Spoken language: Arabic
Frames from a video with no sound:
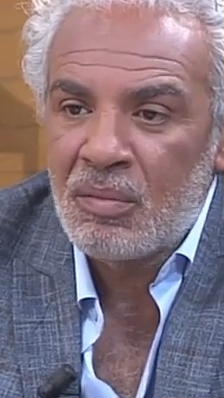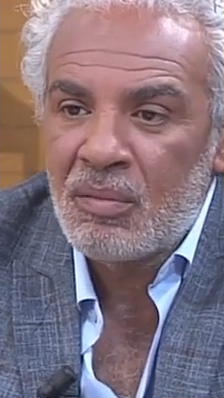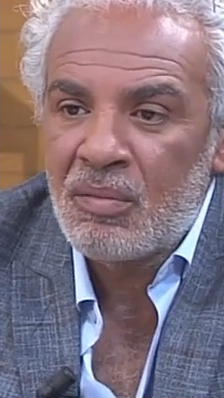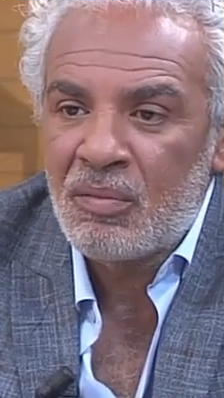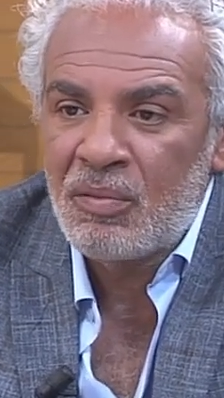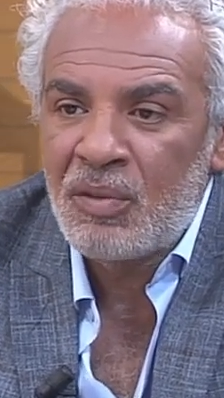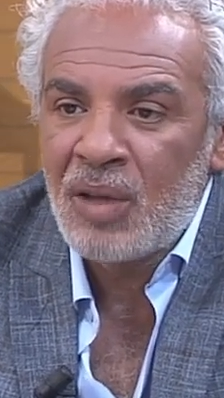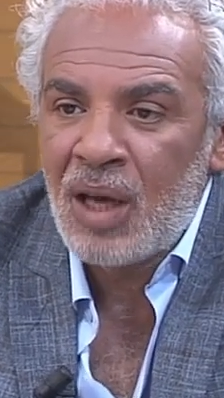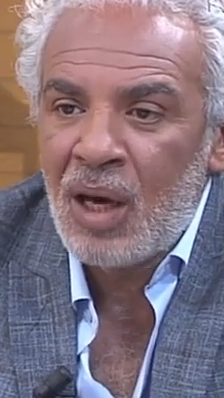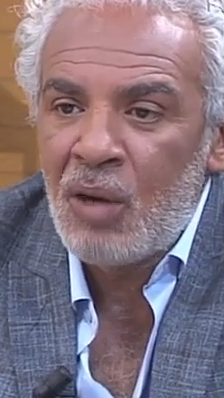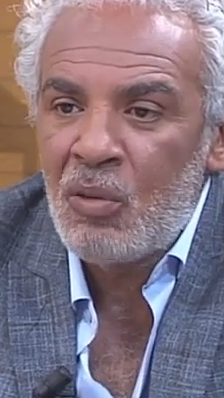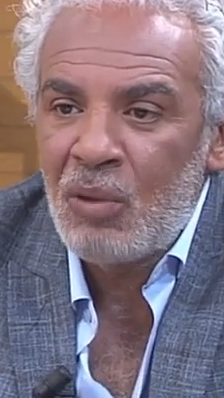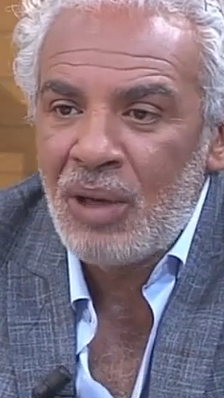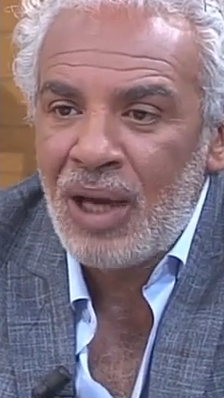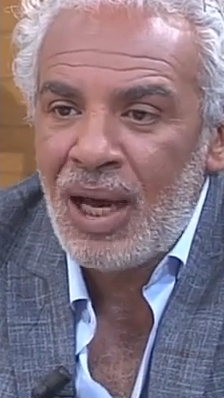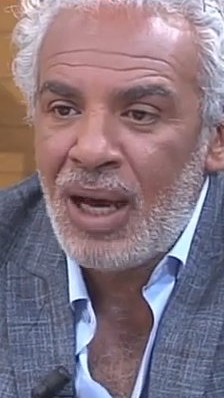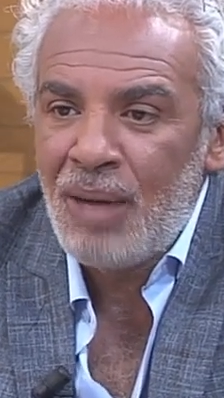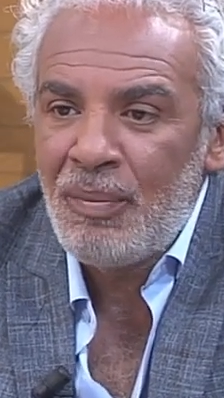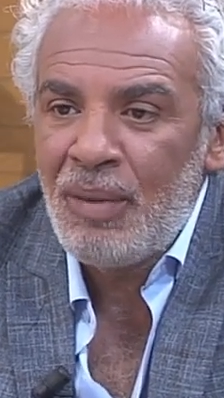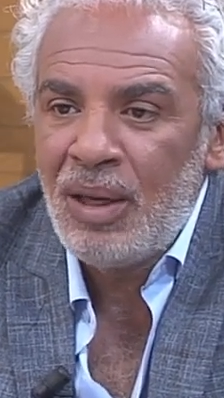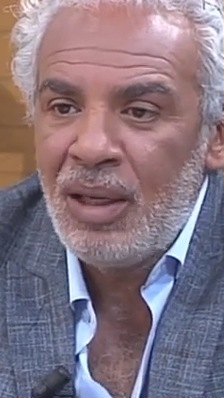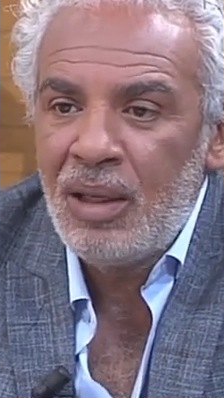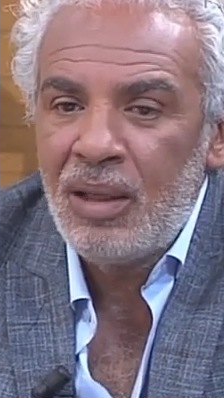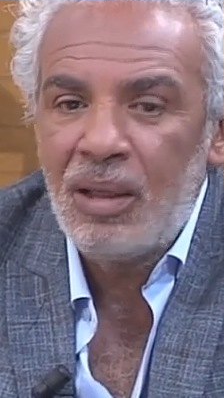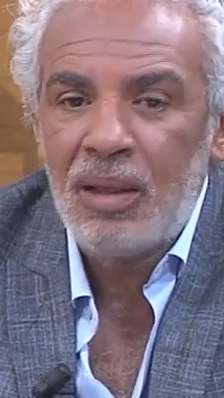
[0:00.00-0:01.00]
في اول في
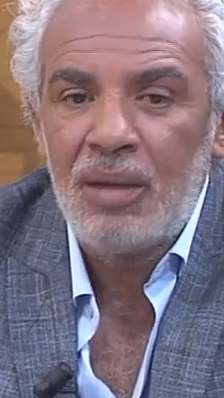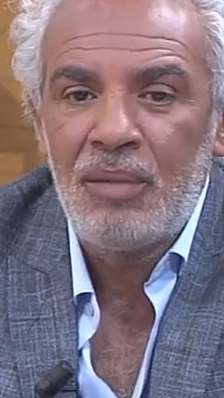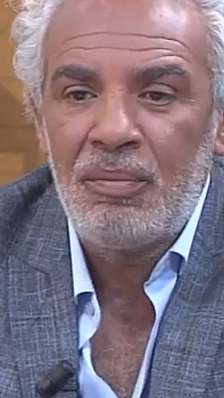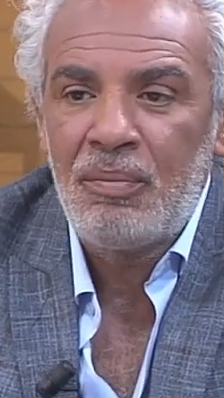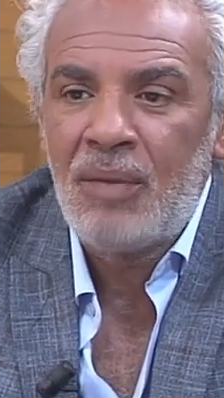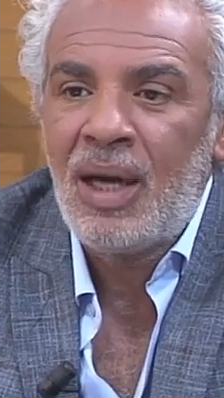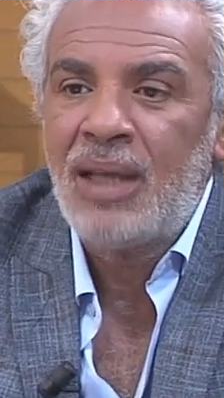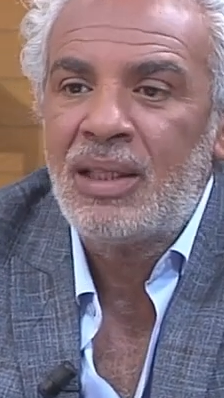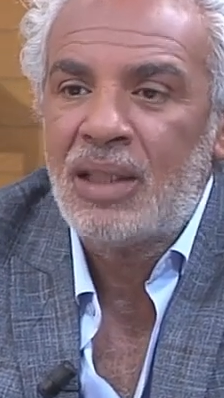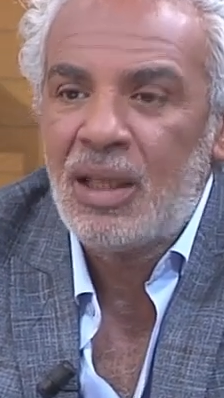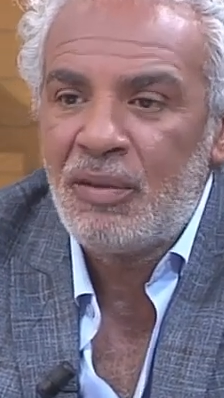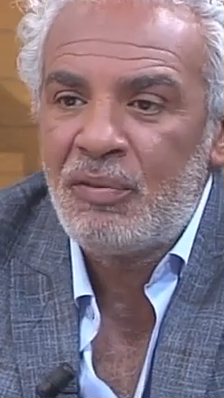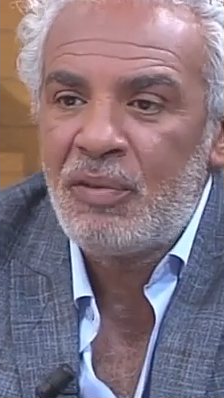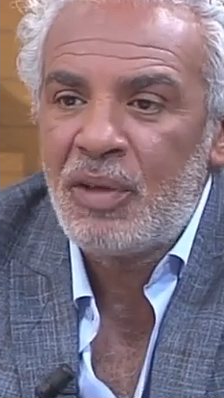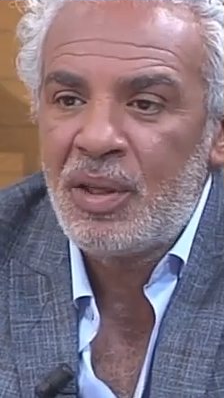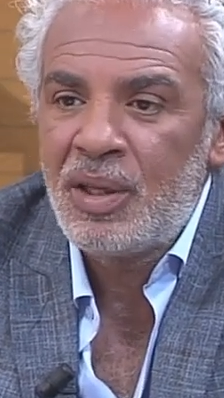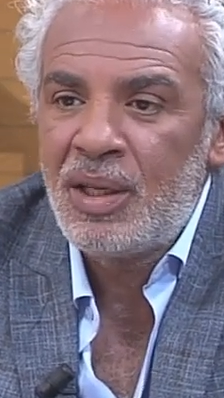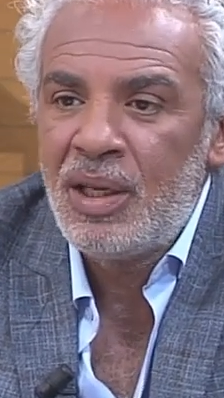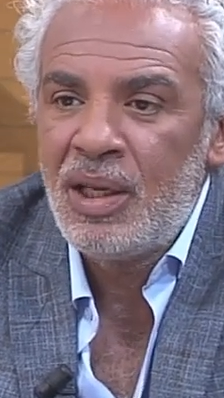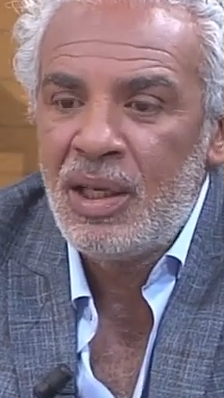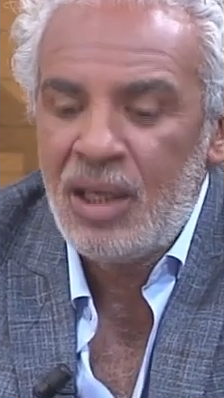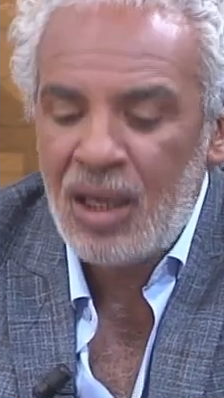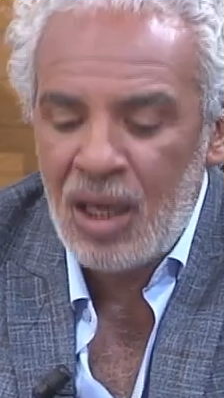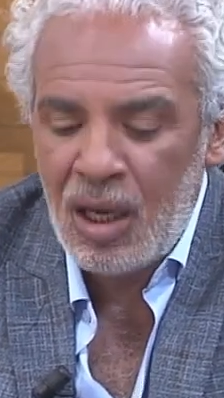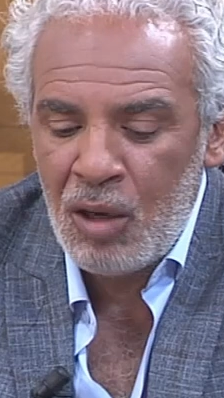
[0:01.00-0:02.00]
عمل معناتها في
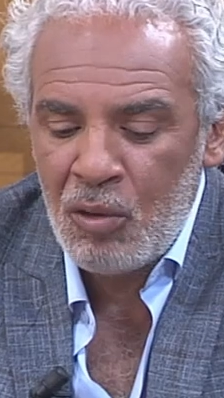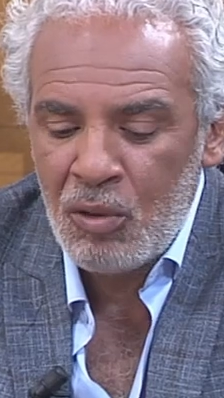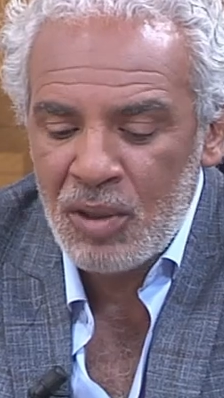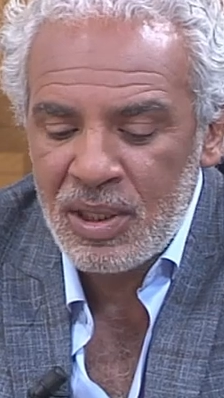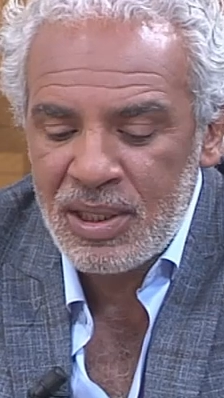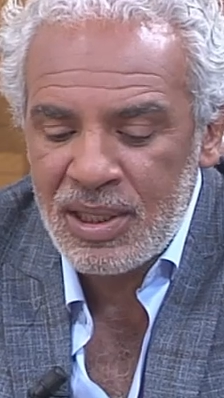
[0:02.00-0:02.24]
ثنيه اول مم.